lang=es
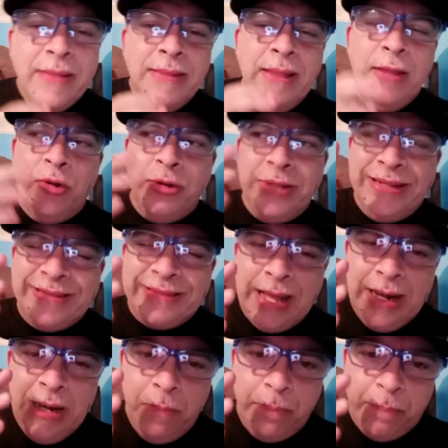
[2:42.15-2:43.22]
¿De dónde
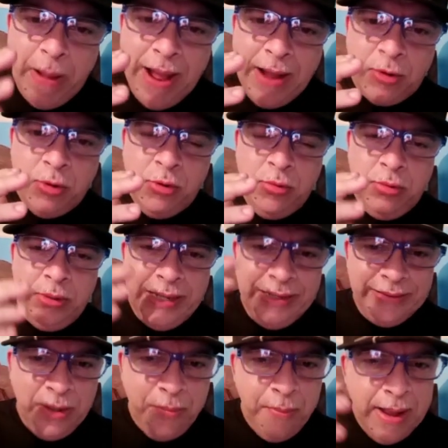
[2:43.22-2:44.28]
sale el pago que
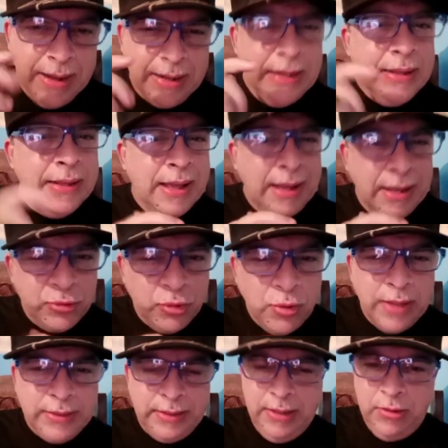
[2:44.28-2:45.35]
esas bancas le dan a esos
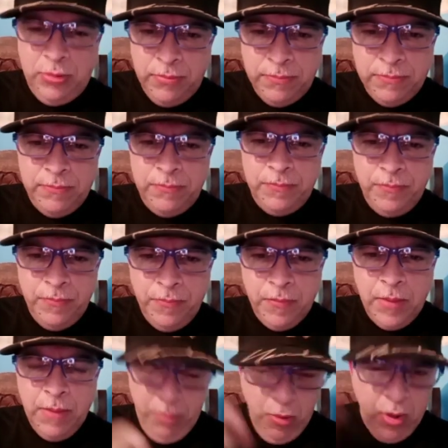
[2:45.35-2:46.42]
dateros?
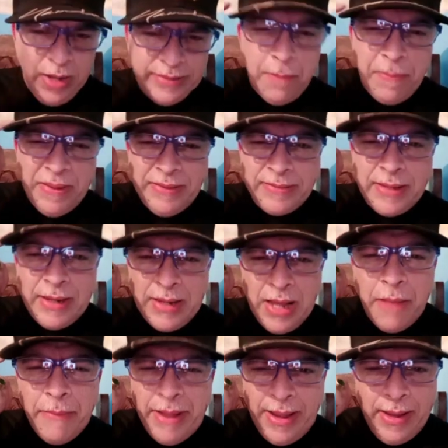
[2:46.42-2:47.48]
Pónganse a pensar
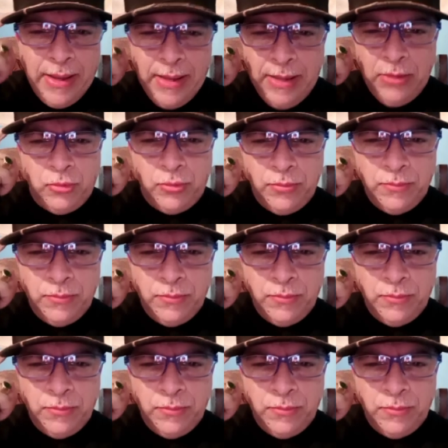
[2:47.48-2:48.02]
nada más eso.